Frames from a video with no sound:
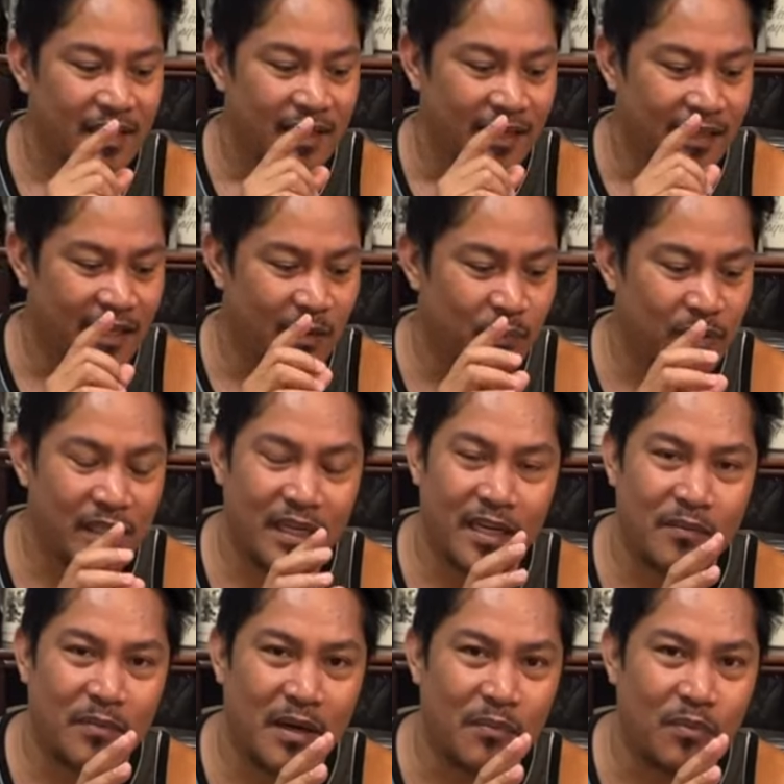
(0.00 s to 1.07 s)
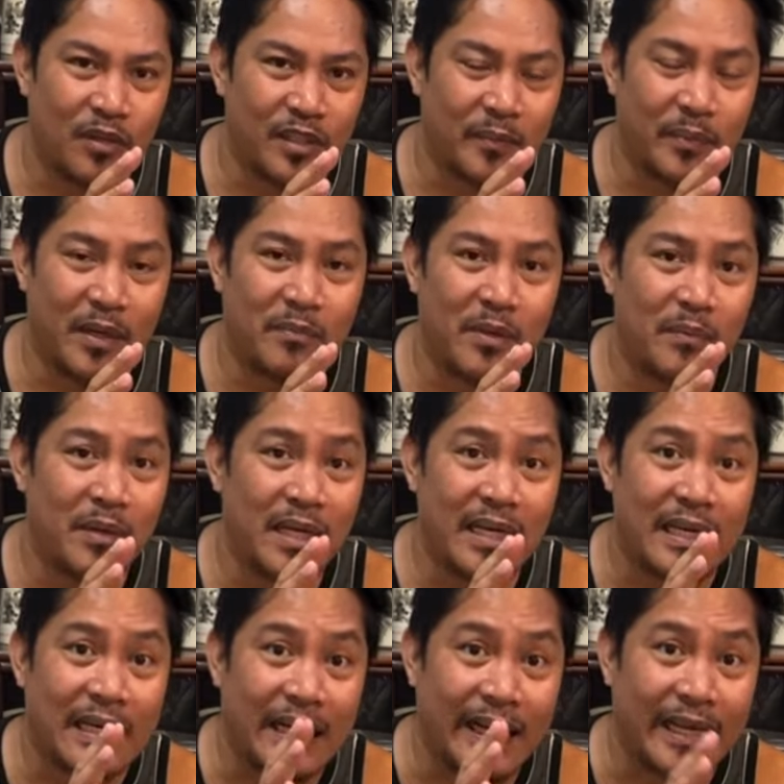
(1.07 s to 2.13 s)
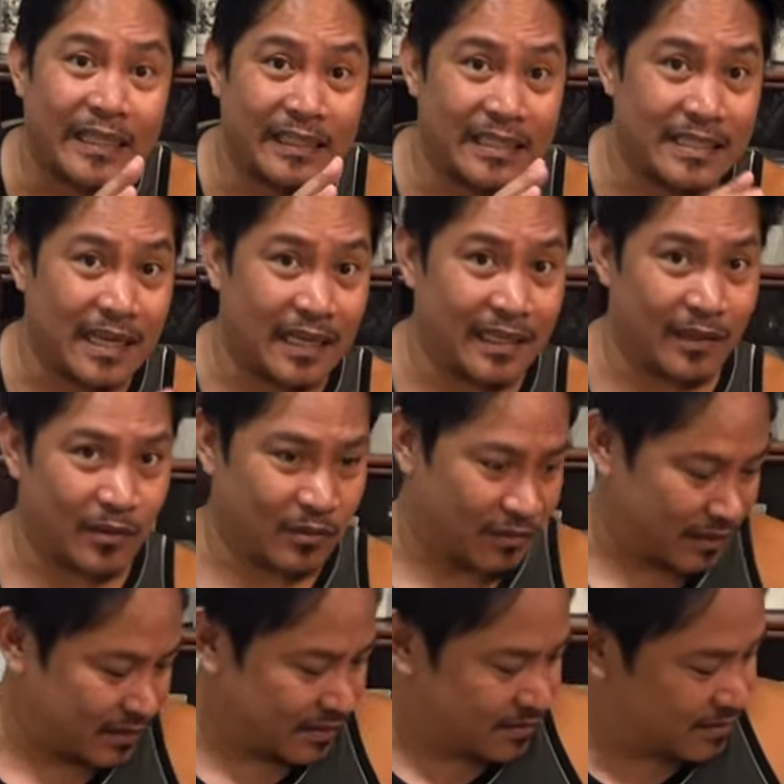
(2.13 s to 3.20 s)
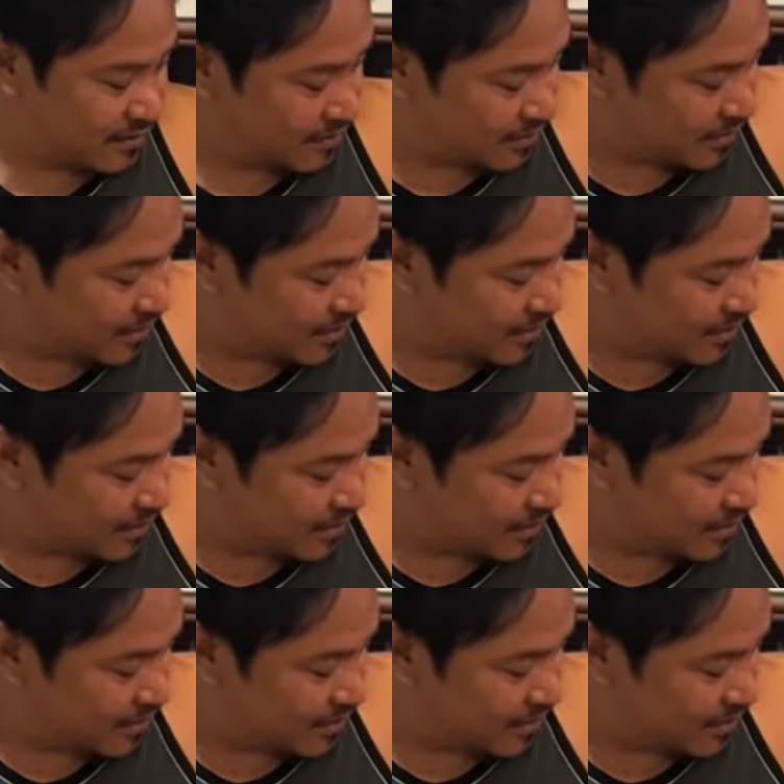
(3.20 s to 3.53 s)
hindi po nila yung mga bote, pinabibili na ng candy sa kalaruan. O,